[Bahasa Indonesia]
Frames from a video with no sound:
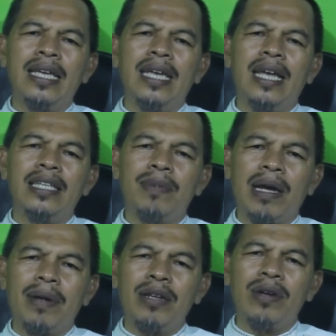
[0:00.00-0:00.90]
Ya,
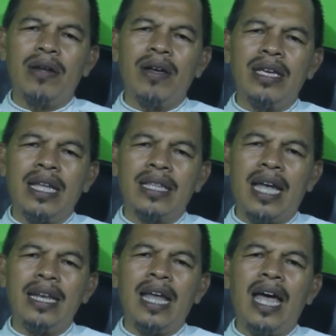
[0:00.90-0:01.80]
sebagaimana juga Allah
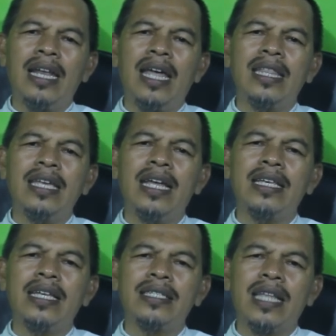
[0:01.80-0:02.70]
ingatkan,
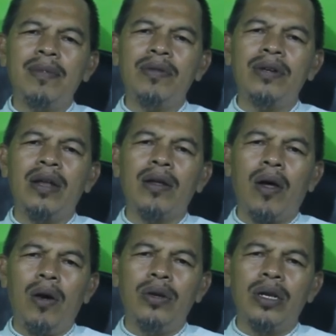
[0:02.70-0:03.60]
alladzina Unal
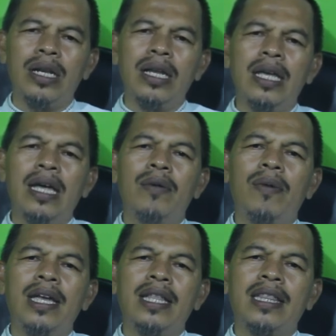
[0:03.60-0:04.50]
qaul
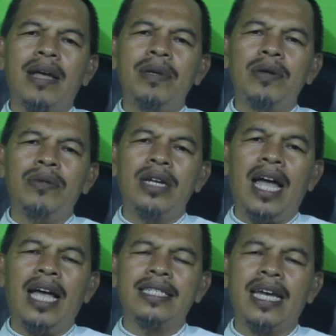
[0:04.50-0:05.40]
wa
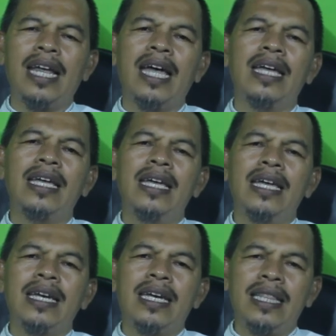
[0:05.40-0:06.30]
yattabi'una Unahsana.
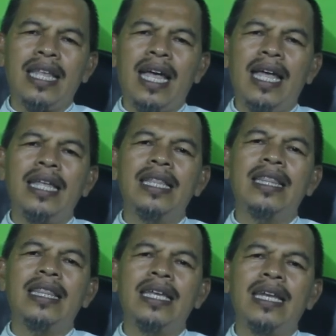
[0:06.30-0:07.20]
Kita
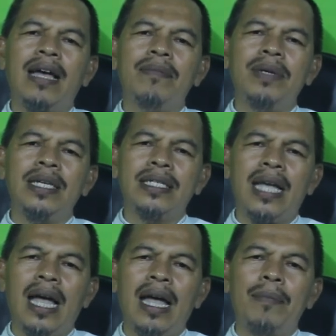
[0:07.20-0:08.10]
tidak
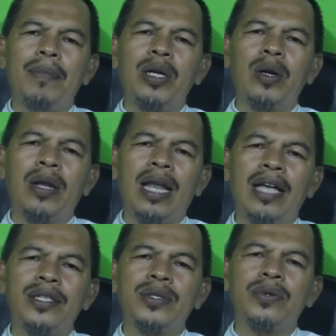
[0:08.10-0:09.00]
bisa
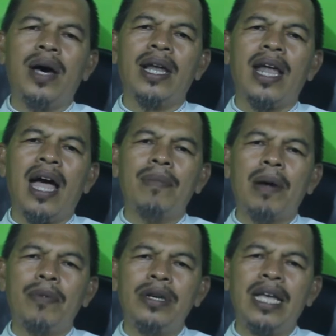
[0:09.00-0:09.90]
menolak suara
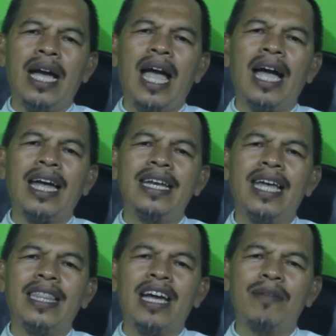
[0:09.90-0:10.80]
apapun yang akan
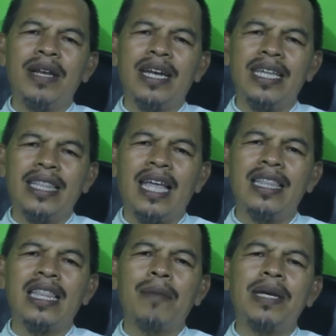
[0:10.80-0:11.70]
datang kepada kita,
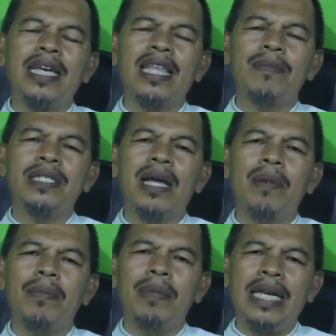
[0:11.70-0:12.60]
tetapi kita bisa
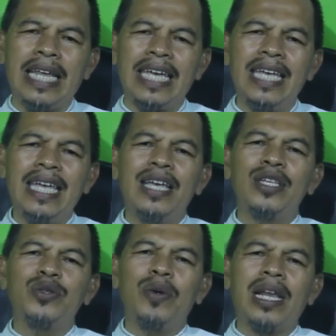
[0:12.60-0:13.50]
memilih
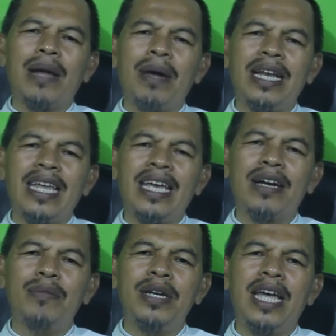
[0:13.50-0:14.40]
suara mana yang
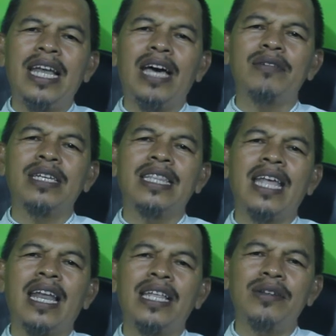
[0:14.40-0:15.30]
kemudian harus
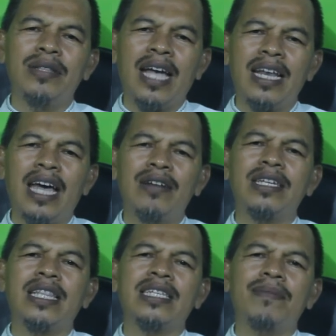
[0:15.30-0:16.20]
kita lanjutkan,
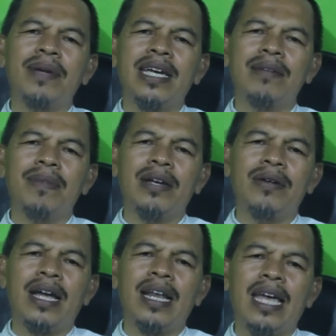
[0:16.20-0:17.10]
harus kita sampaikan kepada
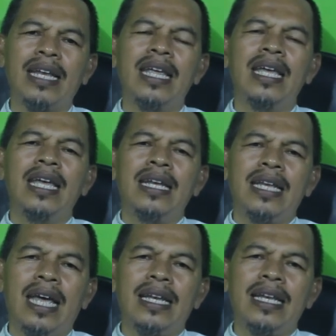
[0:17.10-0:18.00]
orang lain.
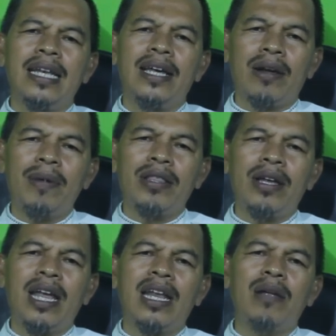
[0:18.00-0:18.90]
Dan
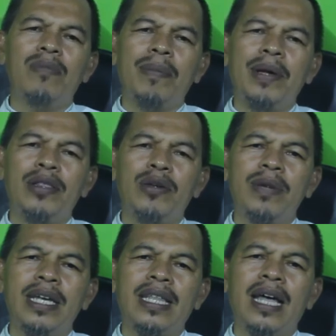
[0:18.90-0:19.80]
Ramadan adalah
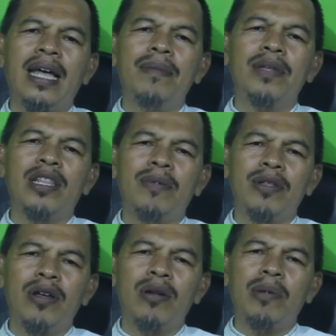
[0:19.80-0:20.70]
momentum kita
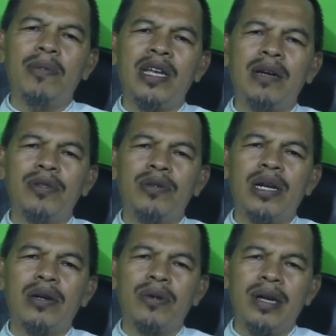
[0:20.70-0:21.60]
betul-betul memenuhi
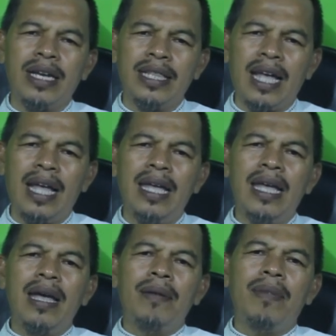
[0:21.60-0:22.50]
kebutuhan ruh kita,
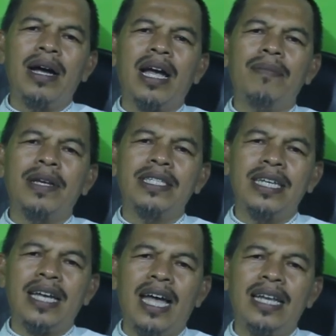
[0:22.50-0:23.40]
maka
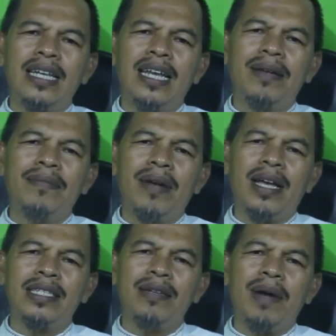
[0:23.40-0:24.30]
pastikan
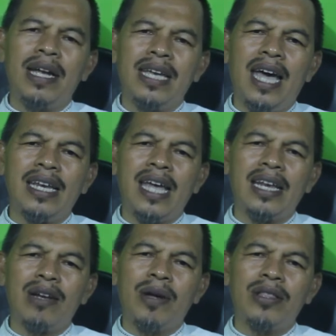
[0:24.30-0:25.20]
masih banyak
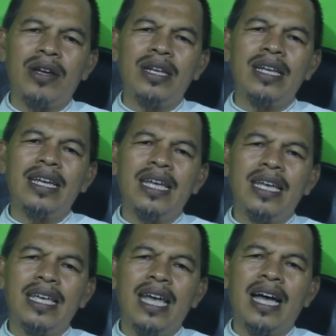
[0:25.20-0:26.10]
hari-hari Ramadan
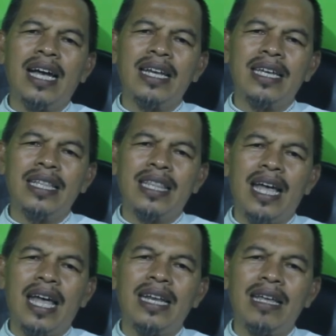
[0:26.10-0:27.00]
yang akan
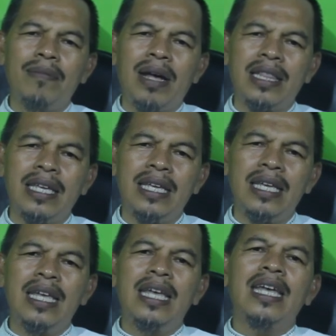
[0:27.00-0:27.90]
kita
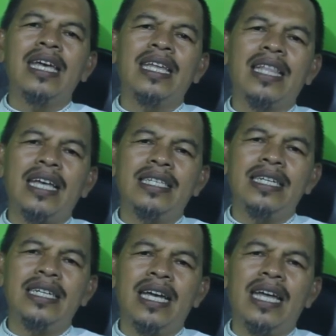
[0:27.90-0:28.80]
nikmati, kita
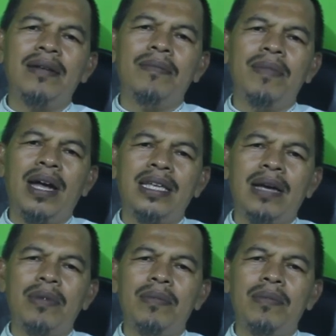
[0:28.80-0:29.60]
isi dengan banyak